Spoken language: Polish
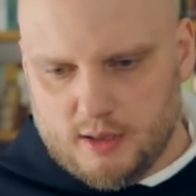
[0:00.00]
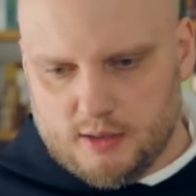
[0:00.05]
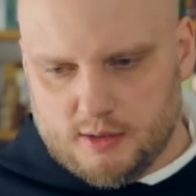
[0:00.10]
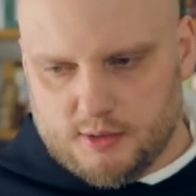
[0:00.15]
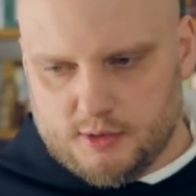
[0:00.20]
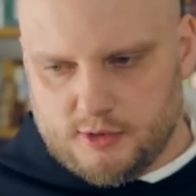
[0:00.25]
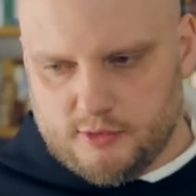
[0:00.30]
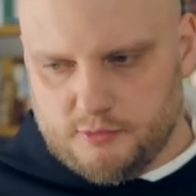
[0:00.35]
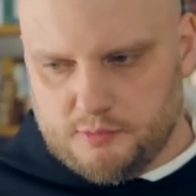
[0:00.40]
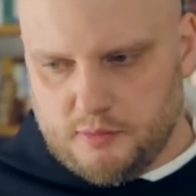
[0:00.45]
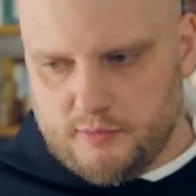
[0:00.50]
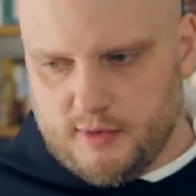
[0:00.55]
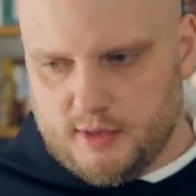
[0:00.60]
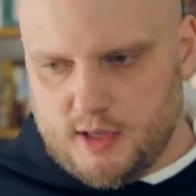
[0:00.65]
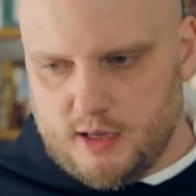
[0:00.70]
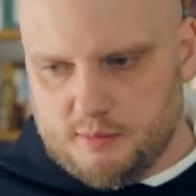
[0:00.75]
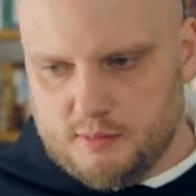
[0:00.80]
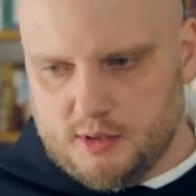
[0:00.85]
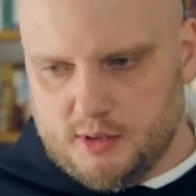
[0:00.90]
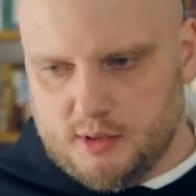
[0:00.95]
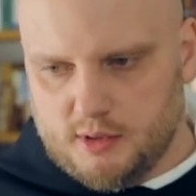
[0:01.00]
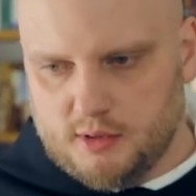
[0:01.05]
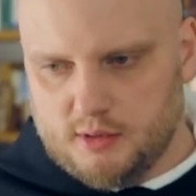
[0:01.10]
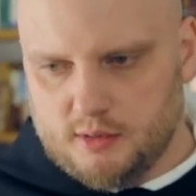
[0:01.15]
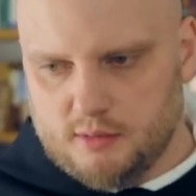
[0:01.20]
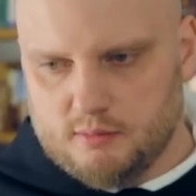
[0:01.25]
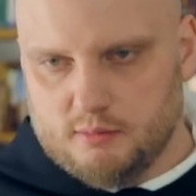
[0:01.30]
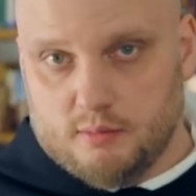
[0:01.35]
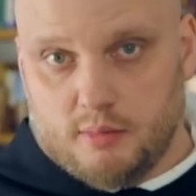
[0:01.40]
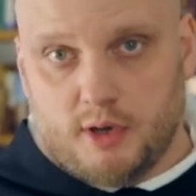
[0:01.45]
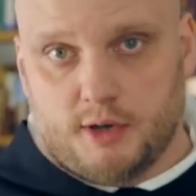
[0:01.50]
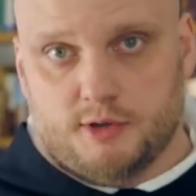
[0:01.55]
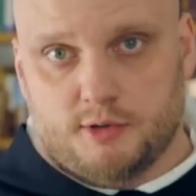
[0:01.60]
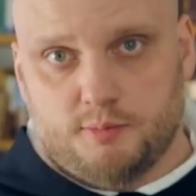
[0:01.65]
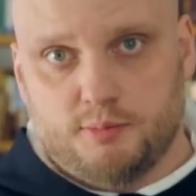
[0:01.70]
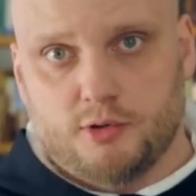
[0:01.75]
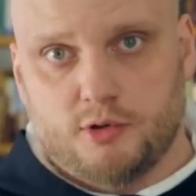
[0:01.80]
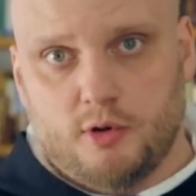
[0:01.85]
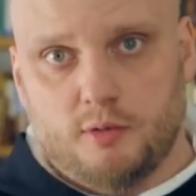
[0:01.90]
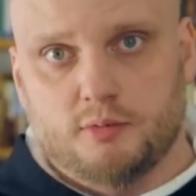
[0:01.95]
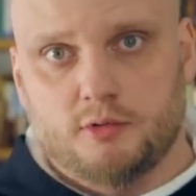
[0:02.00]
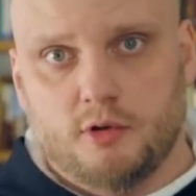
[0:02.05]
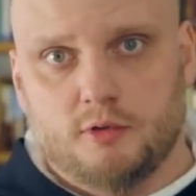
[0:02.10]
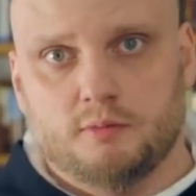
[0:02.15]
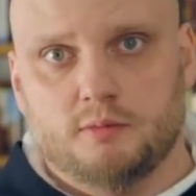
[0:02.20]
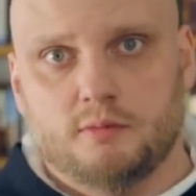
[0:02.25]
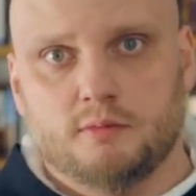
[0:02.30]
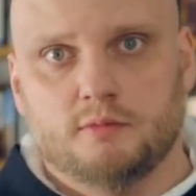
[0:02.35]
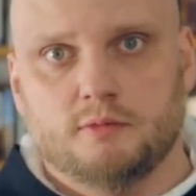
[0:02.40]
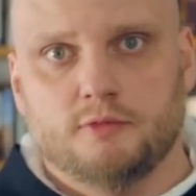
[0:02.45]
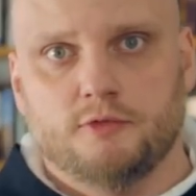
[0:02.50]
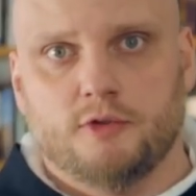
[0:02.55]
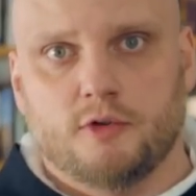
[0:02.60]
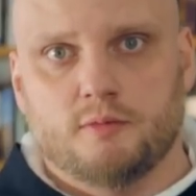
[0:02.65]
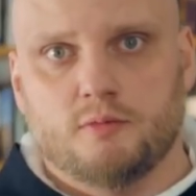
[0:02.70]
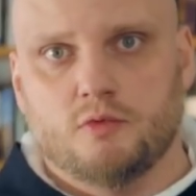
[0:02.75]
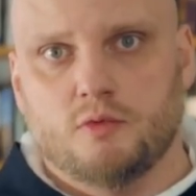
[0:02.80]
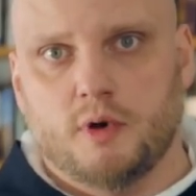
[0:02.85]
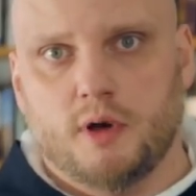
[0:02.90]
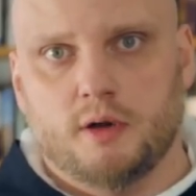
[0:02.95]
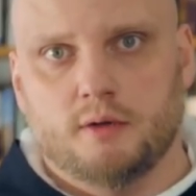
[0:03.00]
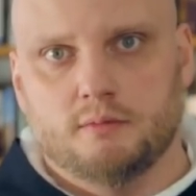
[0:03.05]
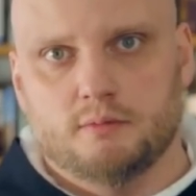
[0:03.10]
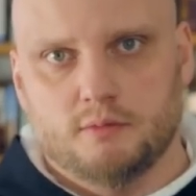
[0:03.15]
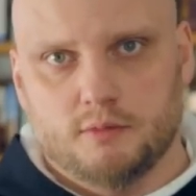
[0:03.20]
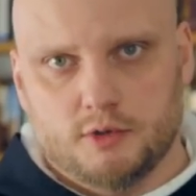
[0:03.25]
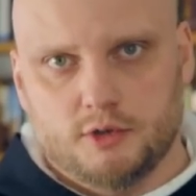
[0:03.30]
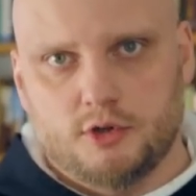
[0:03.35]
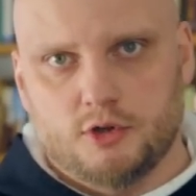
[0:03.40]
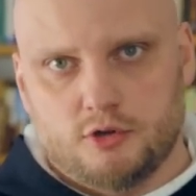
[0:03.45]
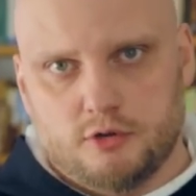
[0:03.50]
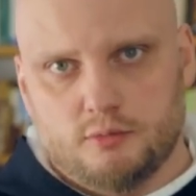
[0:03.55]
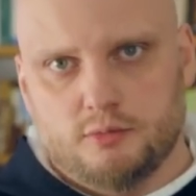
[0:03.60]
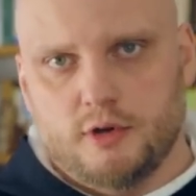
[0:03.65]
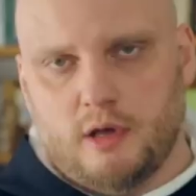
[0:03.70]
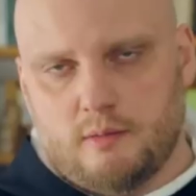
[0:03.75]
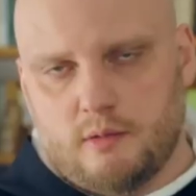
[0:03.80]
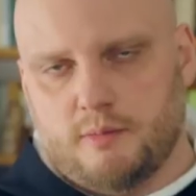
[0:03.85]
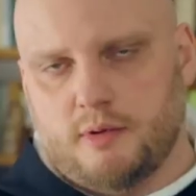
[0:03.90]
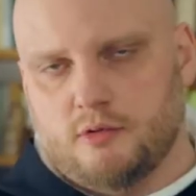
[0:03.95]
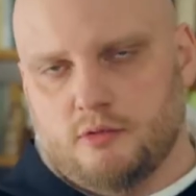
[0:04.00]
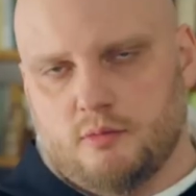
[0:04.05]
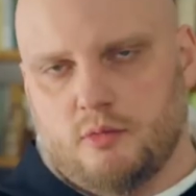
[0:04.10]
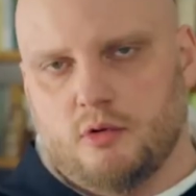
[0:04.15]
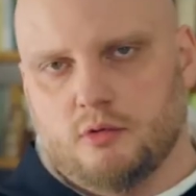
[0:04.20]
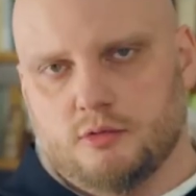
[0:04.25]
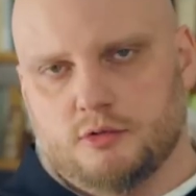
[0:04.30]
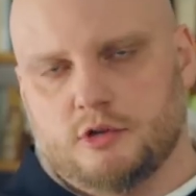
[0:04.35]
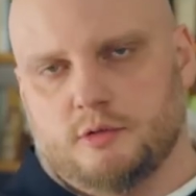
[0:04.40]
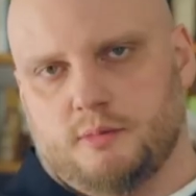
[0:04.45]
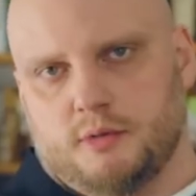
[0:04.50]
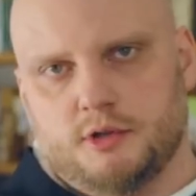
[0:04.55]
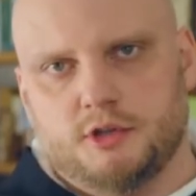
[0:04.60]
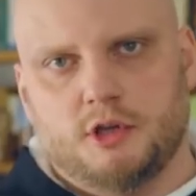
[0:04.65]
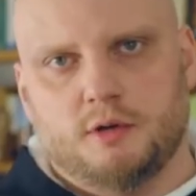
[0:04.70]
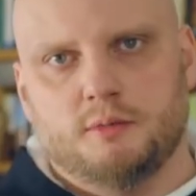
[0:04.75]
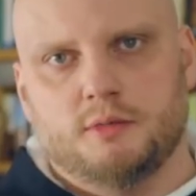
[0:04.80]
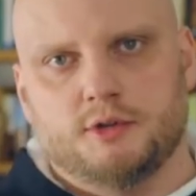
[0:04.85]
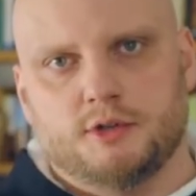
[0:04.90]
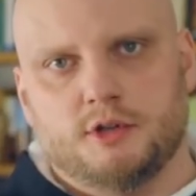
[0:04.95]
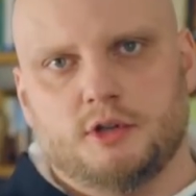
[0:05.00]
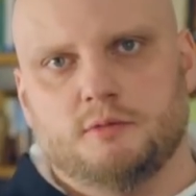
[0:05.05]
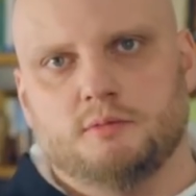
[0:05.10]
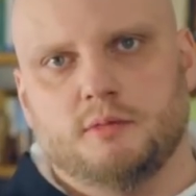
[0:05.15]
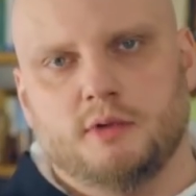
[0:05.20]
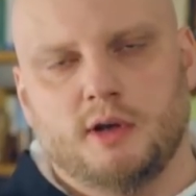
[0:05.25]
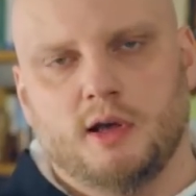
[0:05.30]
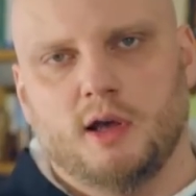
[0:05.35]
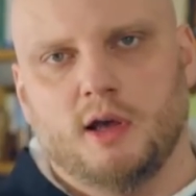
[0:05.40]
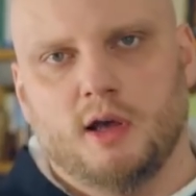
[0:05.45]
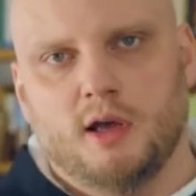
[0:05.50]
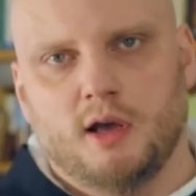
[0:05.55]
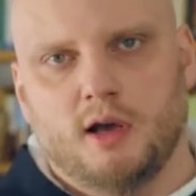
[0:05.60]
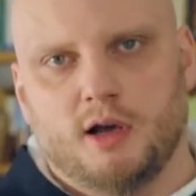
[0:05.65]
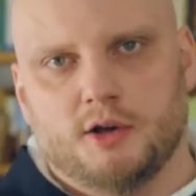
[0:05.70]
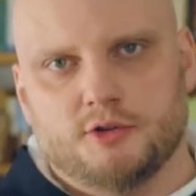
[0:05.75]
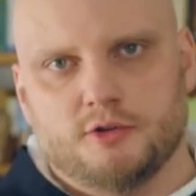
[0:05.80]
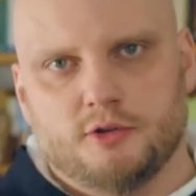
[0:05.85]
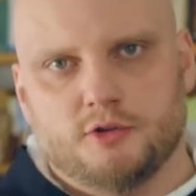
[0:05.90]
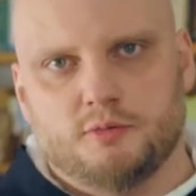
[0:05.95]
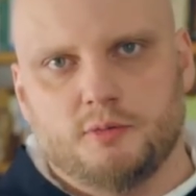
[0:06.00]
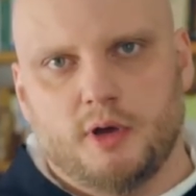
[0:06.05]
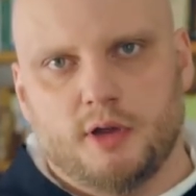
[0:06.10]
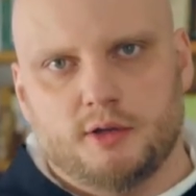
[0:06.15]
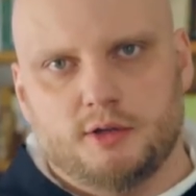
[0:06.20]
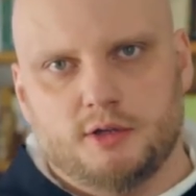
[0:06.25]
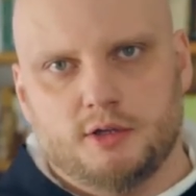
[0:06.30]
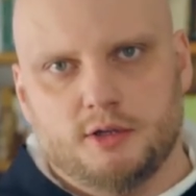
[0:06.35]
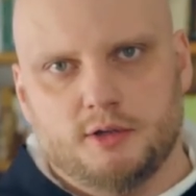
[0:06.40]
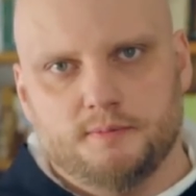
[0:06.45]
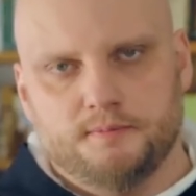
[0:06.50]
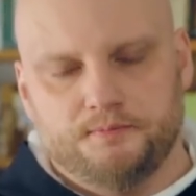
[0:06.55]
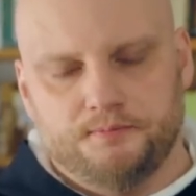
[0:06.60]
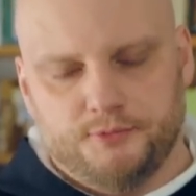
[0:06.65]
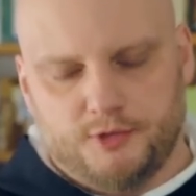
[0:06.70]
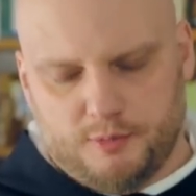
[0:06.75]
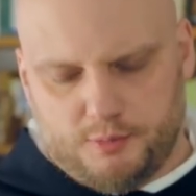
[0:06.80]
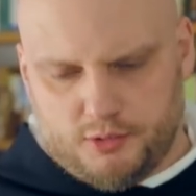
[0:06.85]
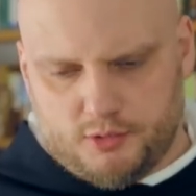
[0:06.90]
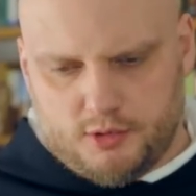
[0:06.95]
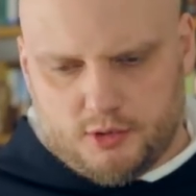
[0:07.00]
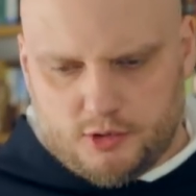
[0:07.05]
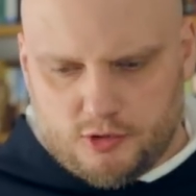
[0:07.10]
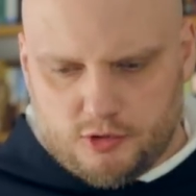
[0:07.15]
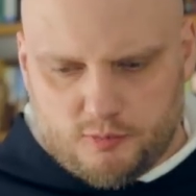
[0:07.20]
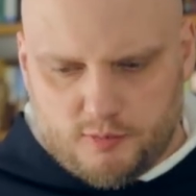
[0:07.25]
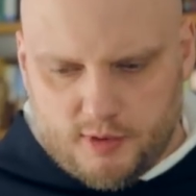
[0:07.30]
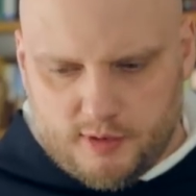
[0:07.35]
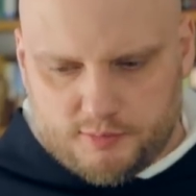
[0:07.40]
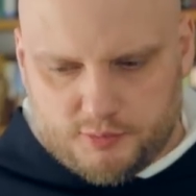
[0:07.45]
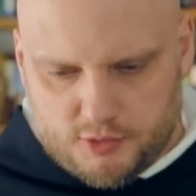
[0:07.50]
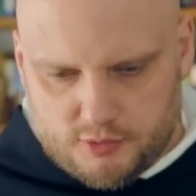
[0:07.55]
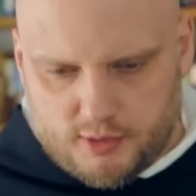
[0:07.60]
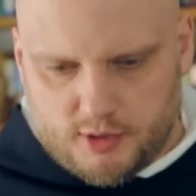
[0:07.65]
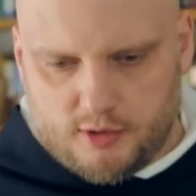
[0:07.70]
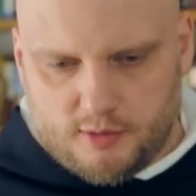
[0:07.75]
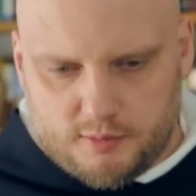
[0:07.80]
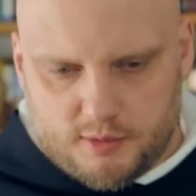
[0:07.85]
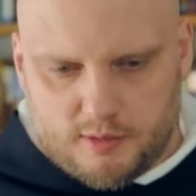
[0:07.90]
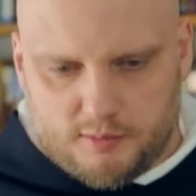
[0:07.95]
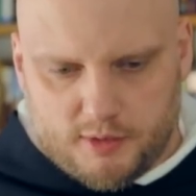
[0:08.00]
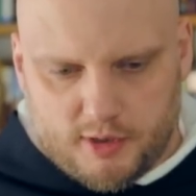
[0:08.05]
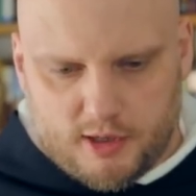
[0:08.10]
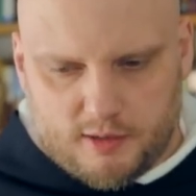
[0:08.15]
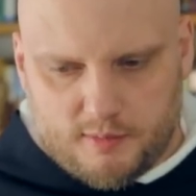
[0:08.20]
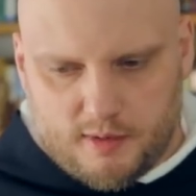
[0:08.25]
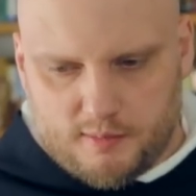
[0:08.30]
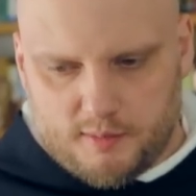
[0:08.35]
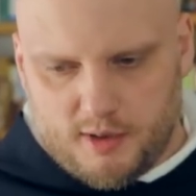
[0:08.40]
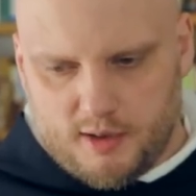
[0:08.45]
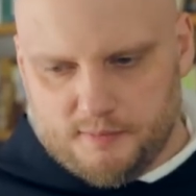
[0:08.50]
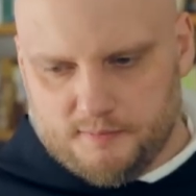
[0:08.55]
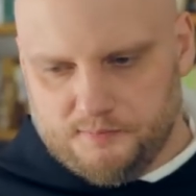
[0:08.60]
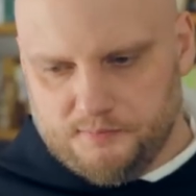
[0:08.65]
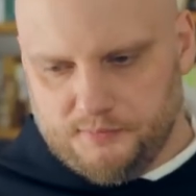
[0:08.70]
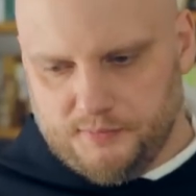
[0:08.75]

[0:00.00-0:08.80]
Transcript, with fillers: gdzie wypowiadamy bardzo podobną formułę, gdzie ślubujemy Panu Bogu, że będziemy z Nim aż do śmierci, to po tych ślubach przyszła do mnie moja mama